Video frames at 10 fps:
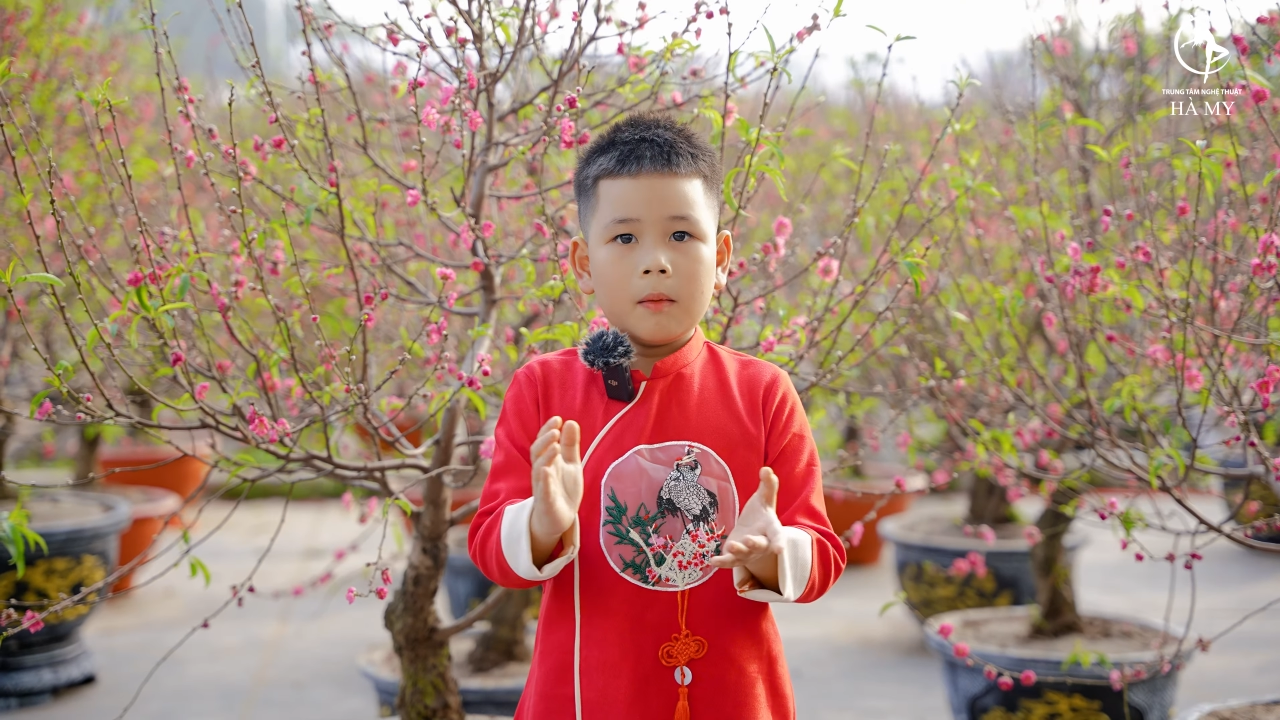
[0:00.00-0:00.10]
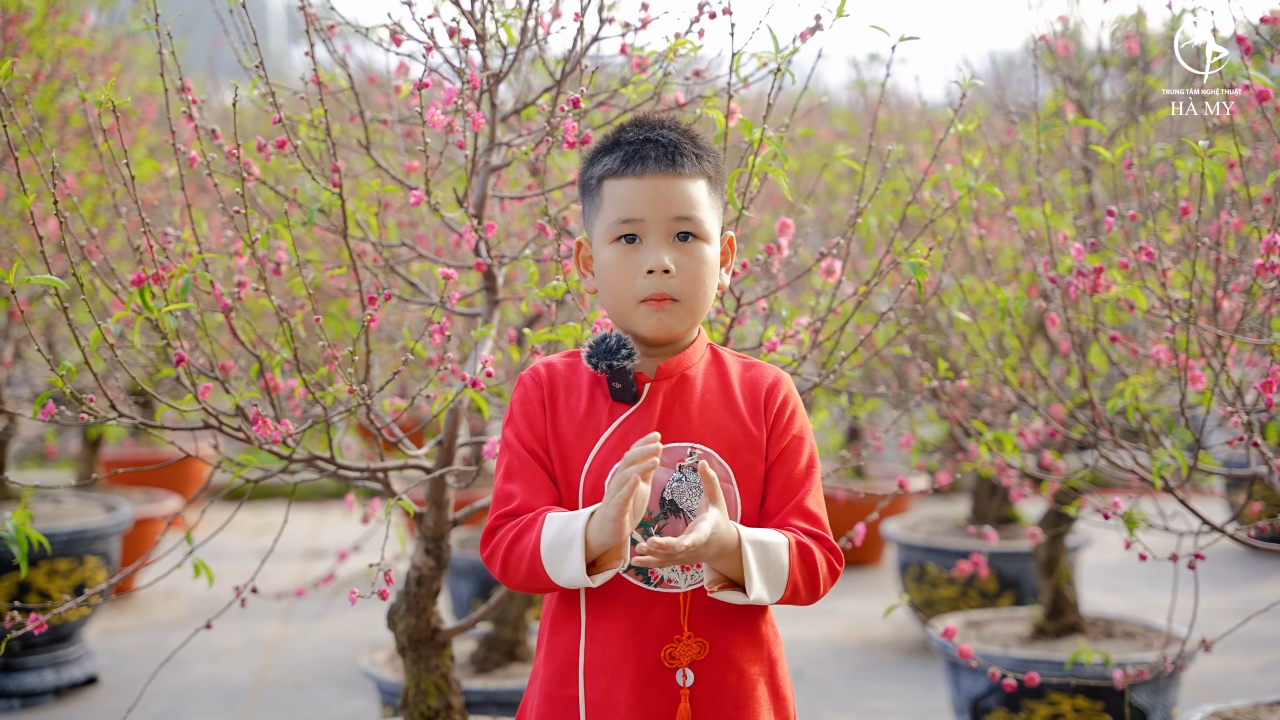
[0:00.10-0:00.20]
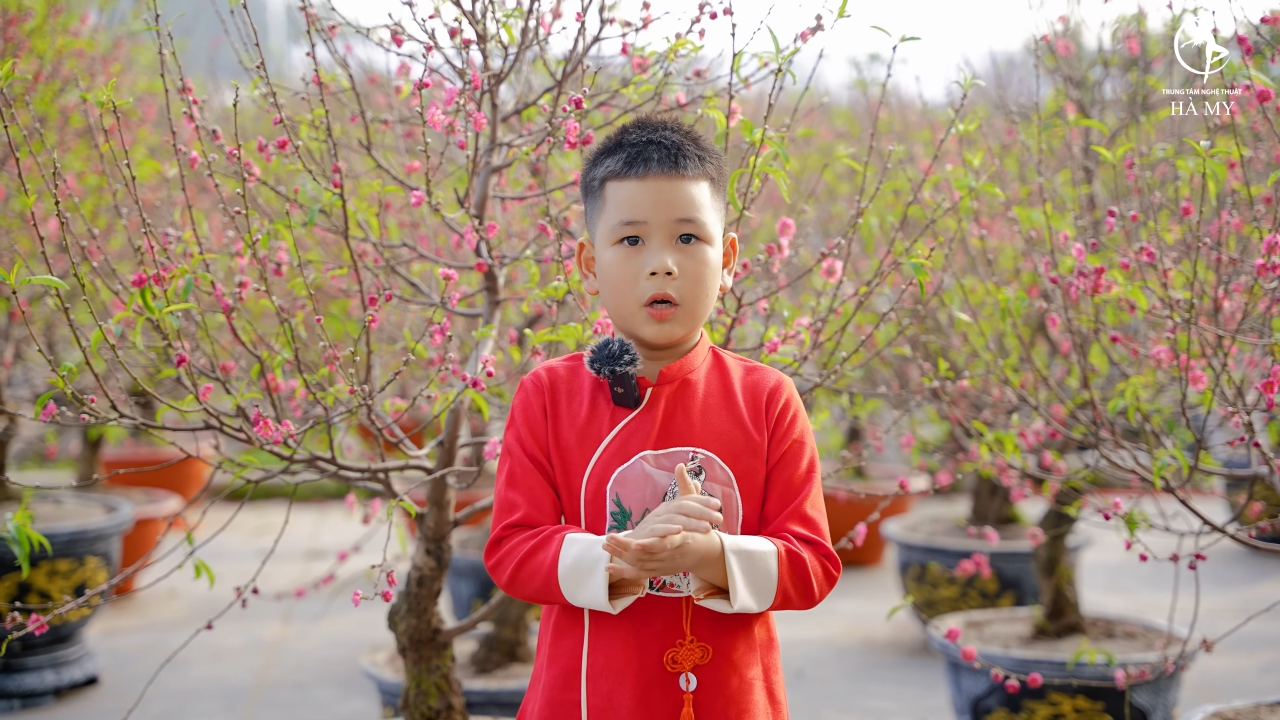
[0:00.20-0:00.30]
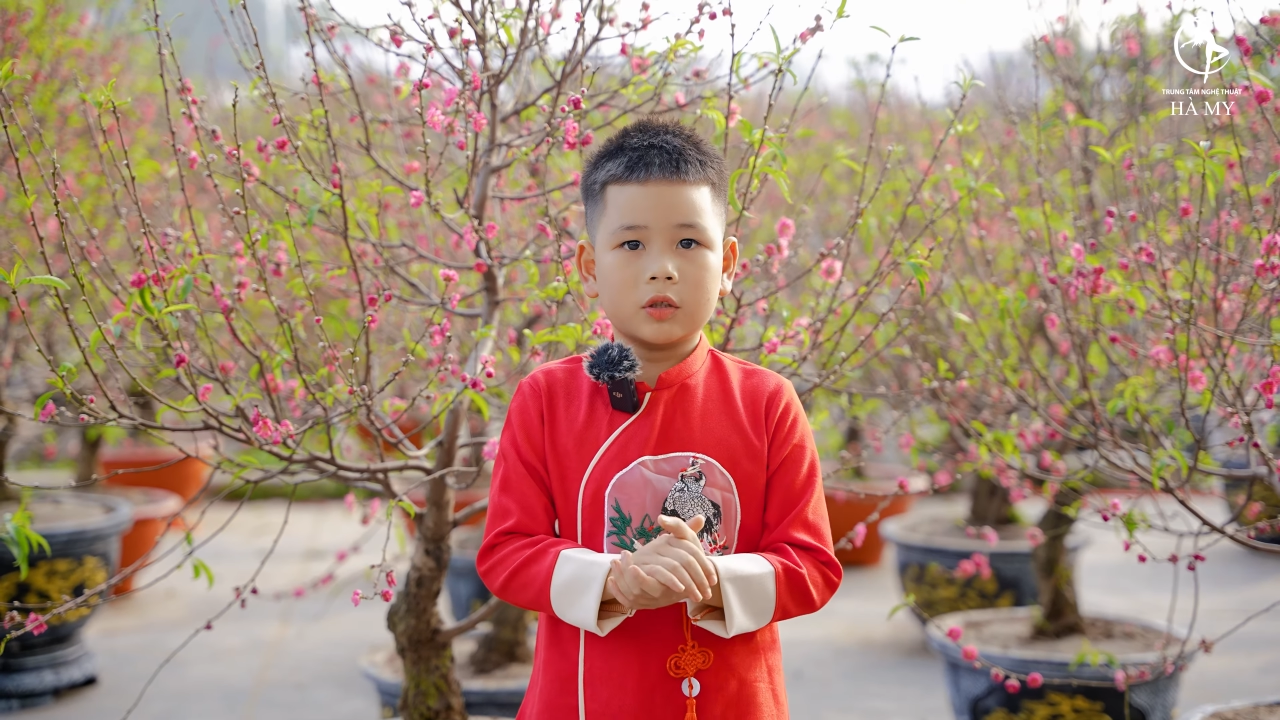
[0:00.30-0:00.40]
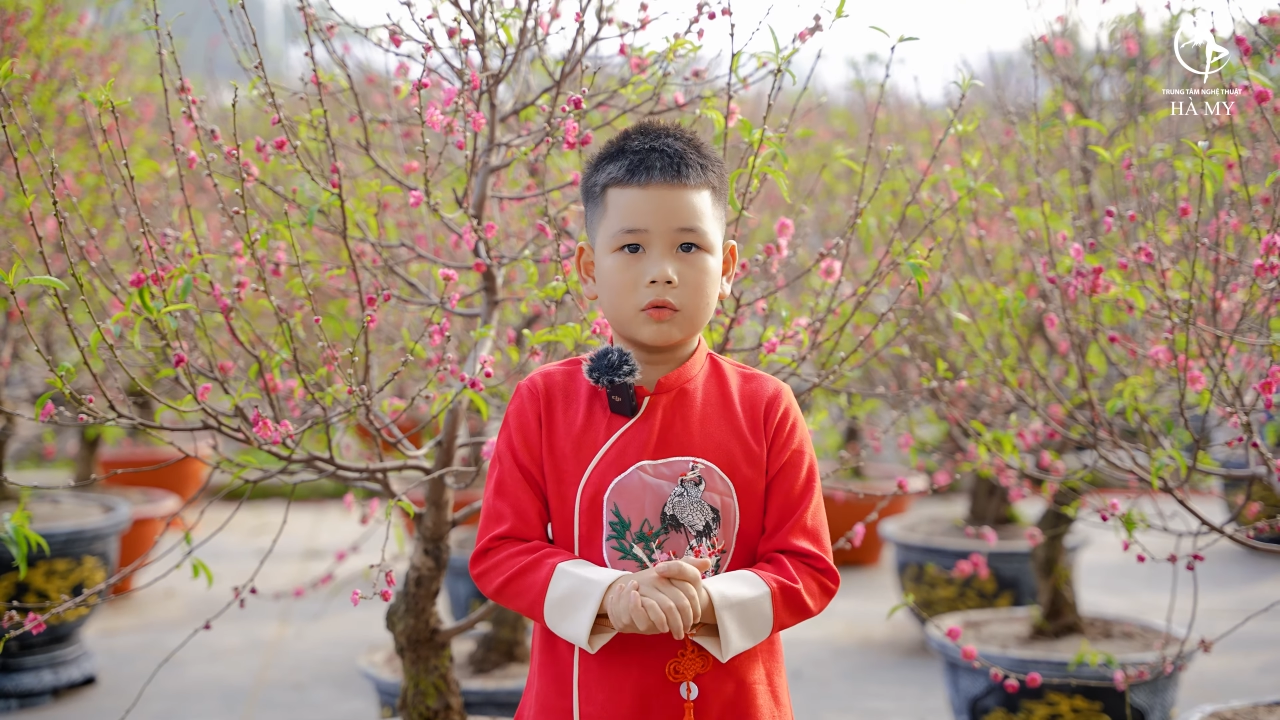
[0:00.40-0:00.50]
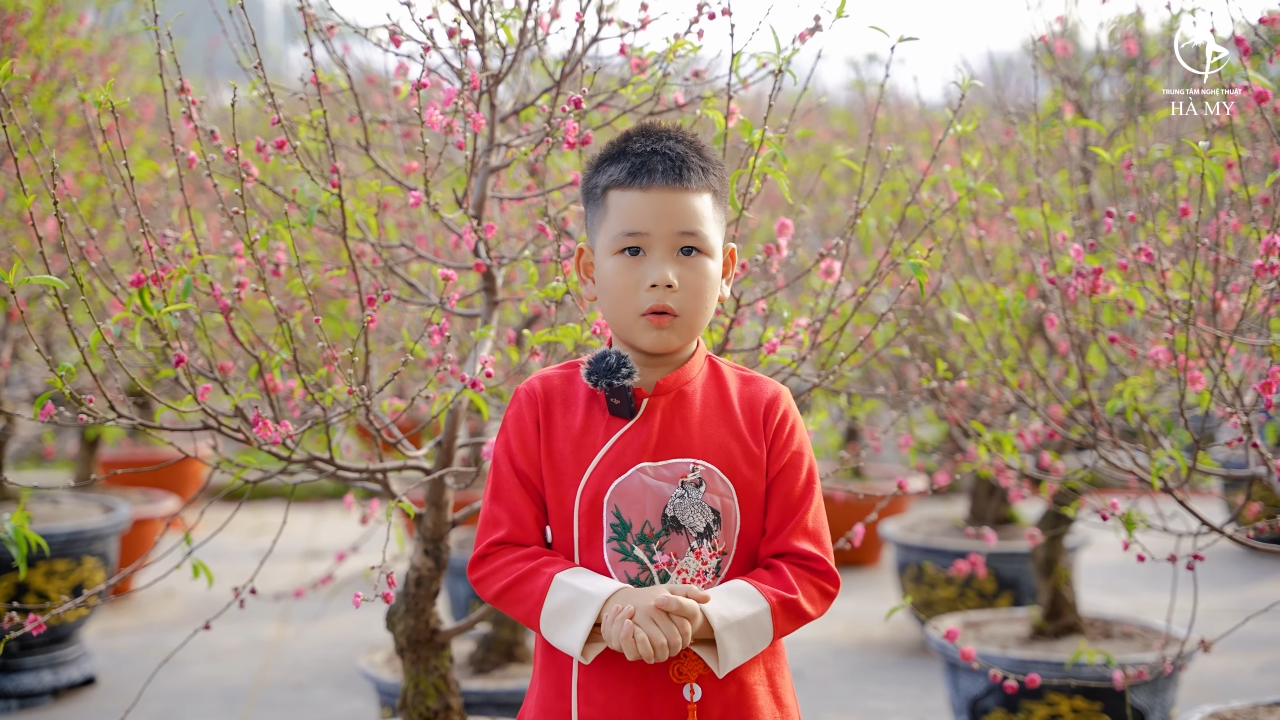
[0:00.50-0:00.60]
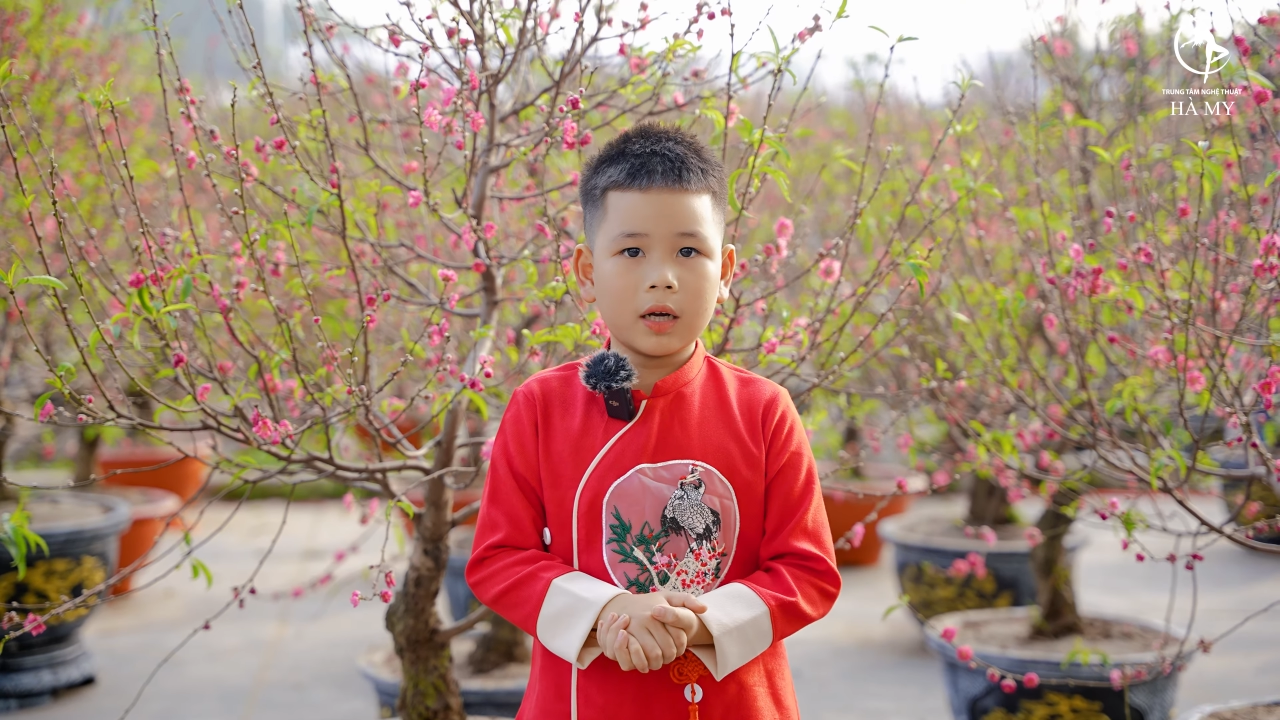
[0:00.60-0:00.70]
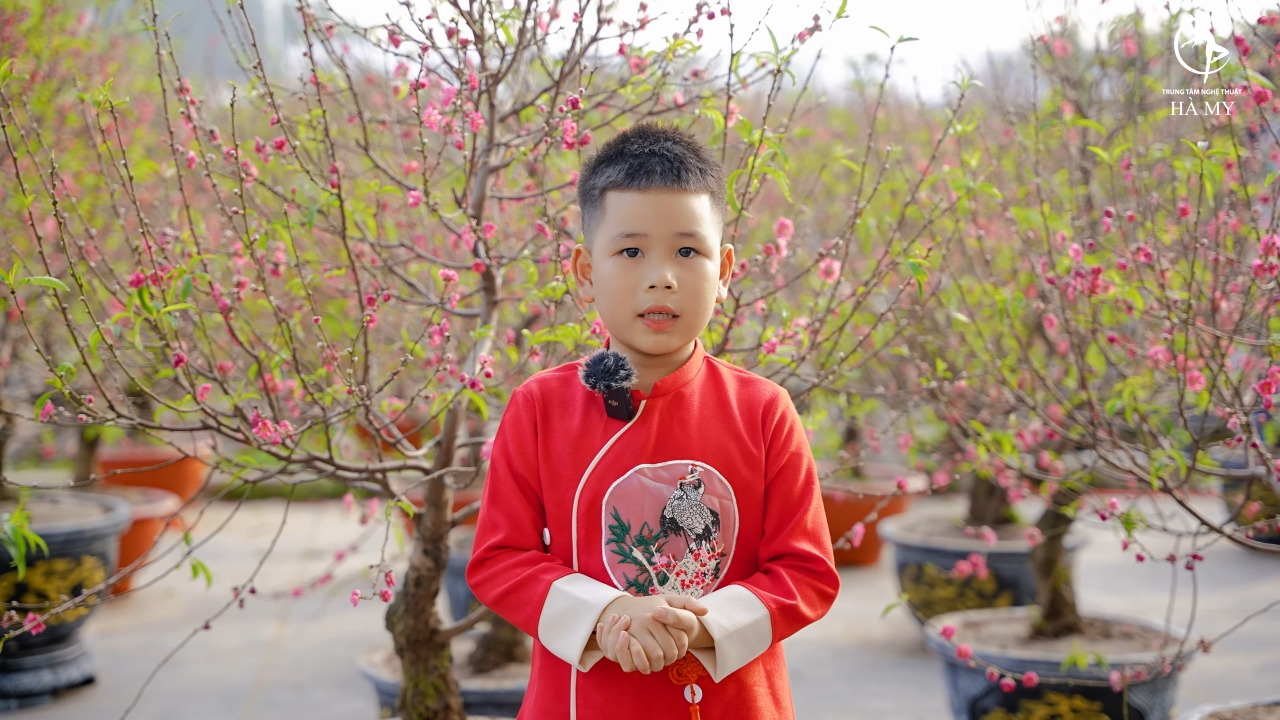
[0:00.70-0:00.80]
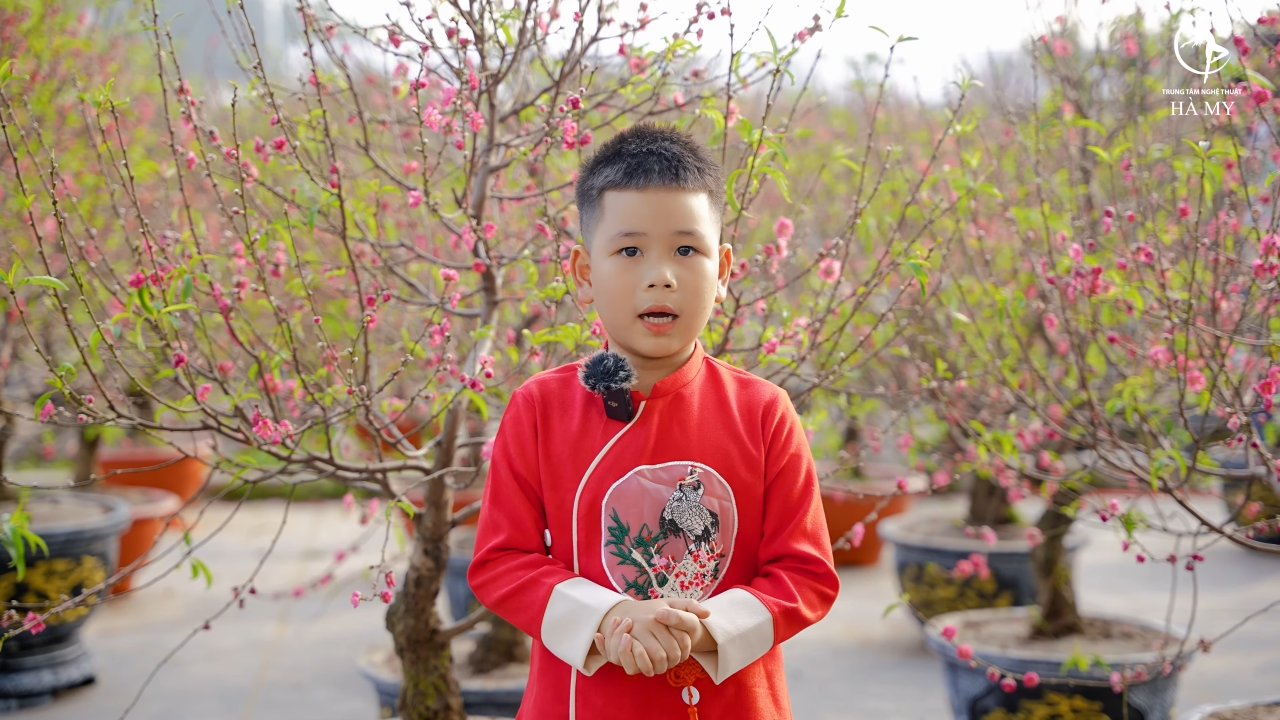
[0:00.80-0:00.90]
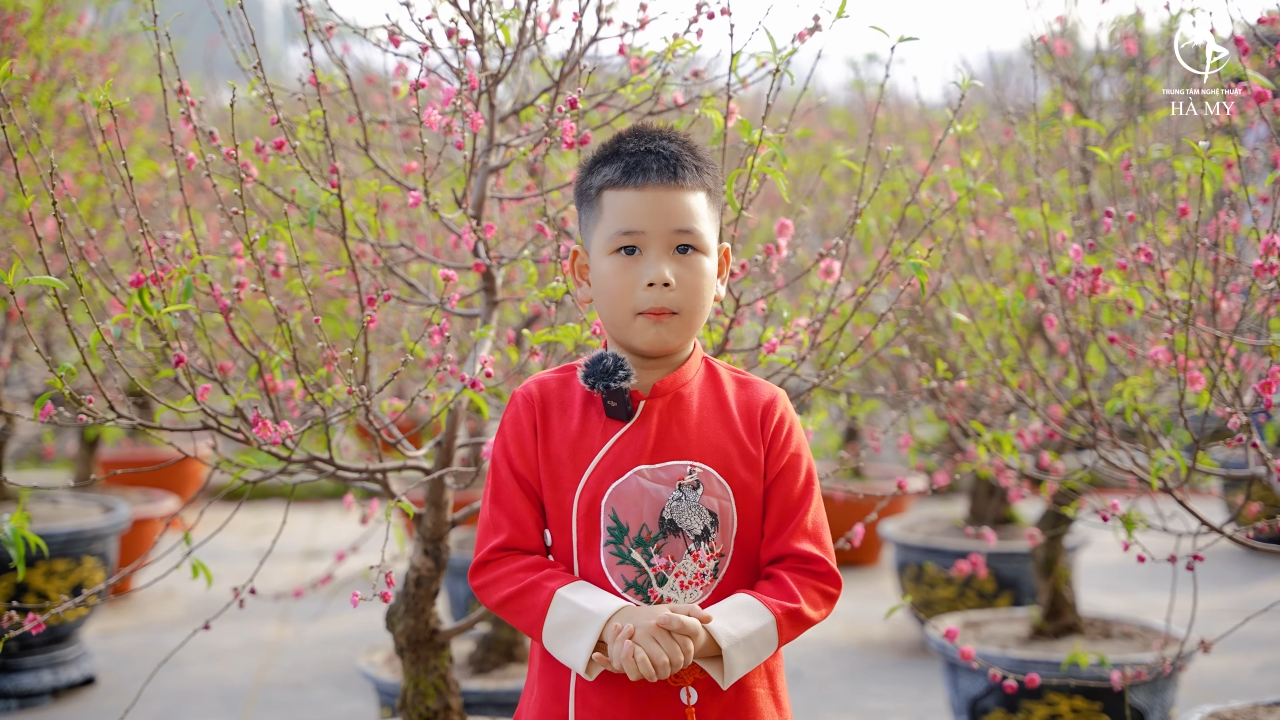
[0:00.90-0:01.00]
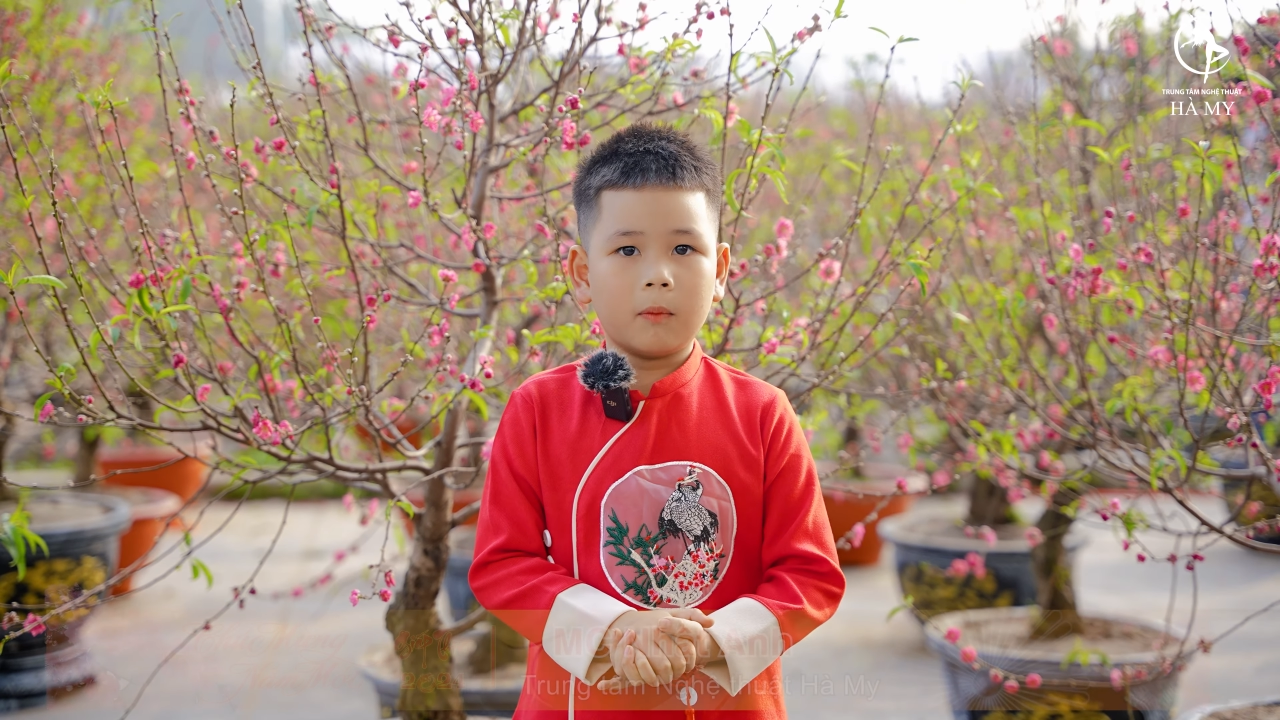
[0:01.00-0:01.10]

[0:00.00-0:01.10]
mùa xuân là